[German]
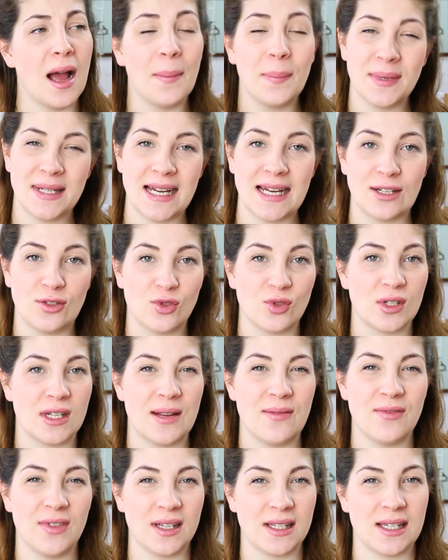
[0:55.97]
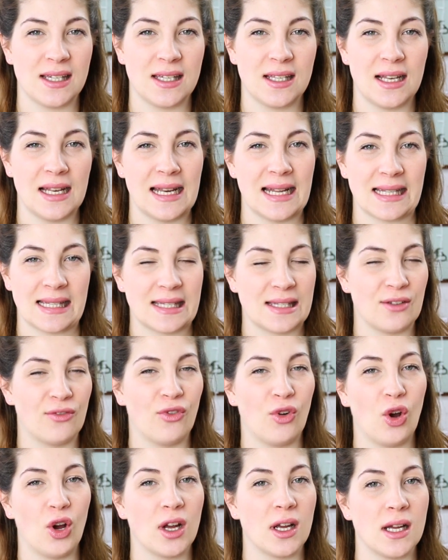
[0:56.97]
Update zu dem, was ich letzte
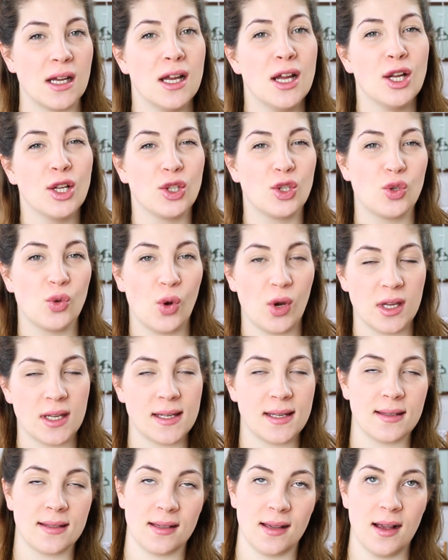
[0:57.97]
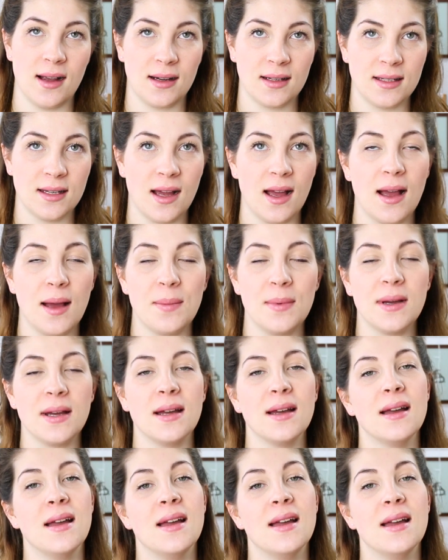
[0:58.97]
Woche zu euch gesagt habe.